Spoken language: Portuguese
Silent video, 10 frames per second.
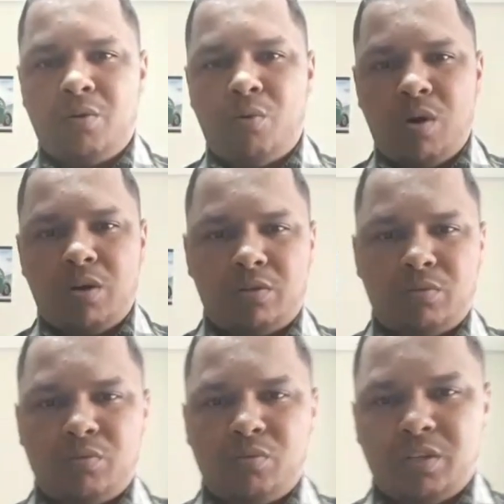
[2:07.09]

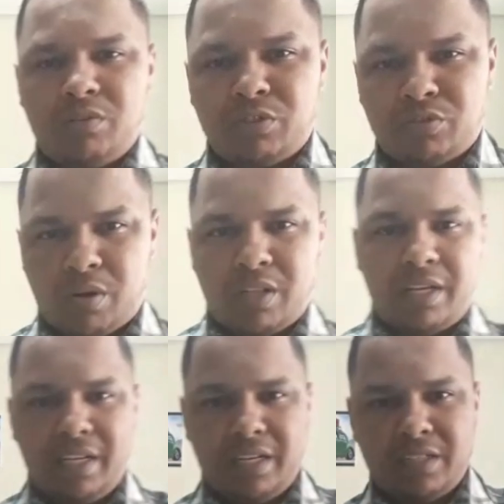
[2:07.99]
quanto o livro História
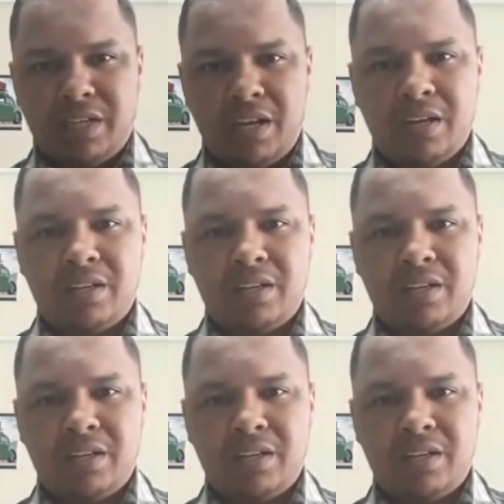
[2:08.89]
da Igreja